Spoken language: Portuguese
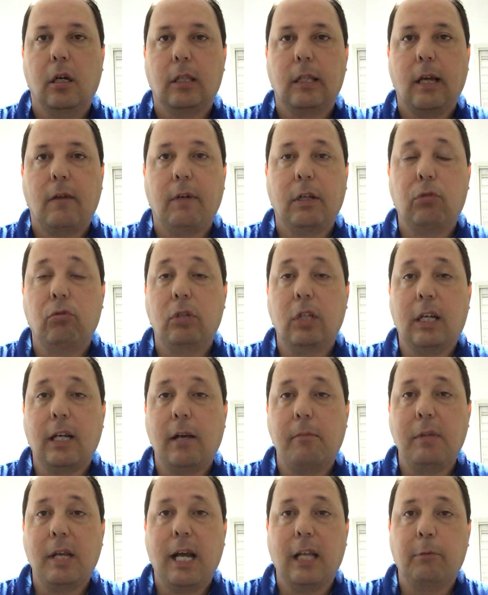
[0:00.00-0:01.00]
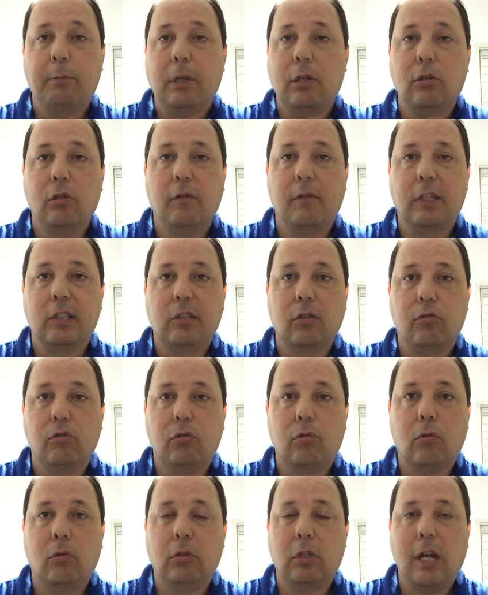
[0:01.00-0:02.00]
estava uh, tudo encaminhado para renovação
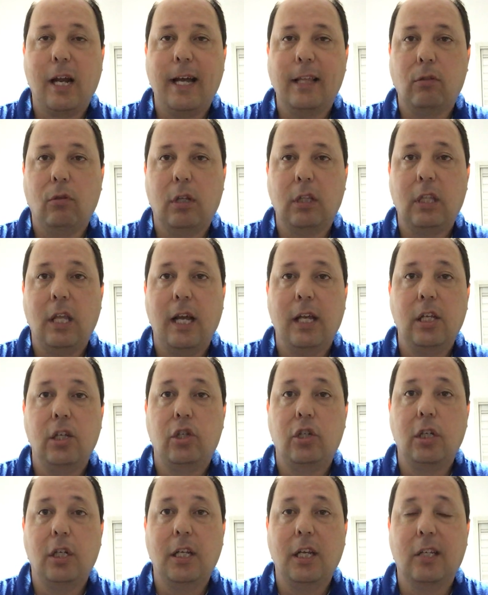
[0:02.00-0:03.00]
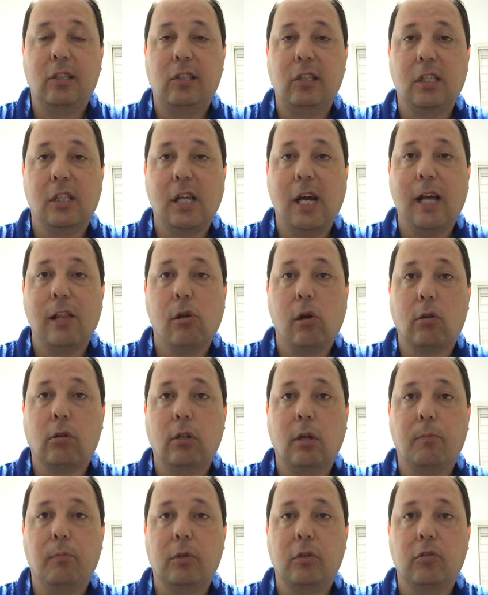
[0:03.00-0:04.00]
de contrato, até a gente iria assinar logo
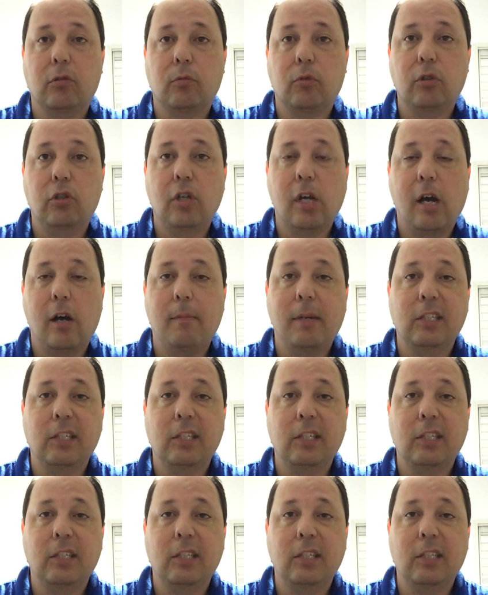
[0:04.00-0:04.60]
depois do Mundial,